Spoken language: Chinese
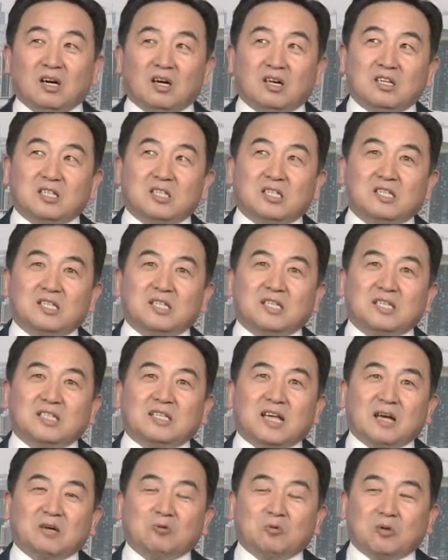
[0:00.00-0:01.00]
而实际
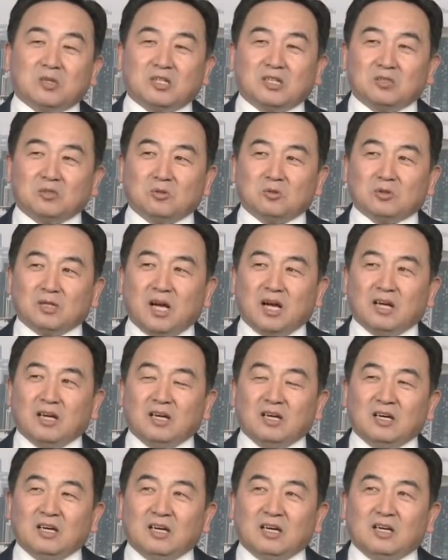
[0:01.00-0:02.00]
在过程中呢，
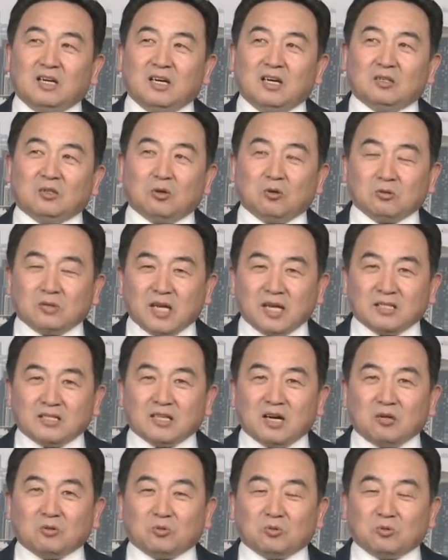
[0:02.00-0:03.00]
通天
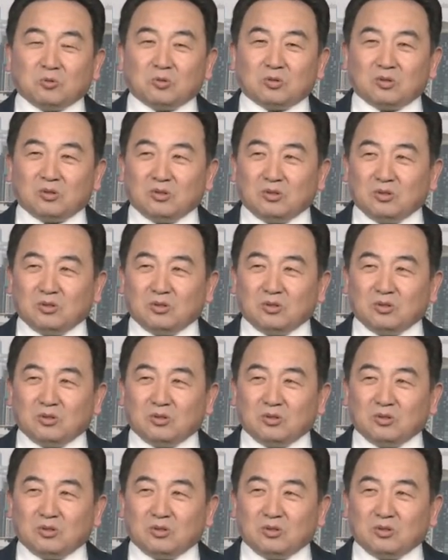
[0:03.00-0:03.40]
教主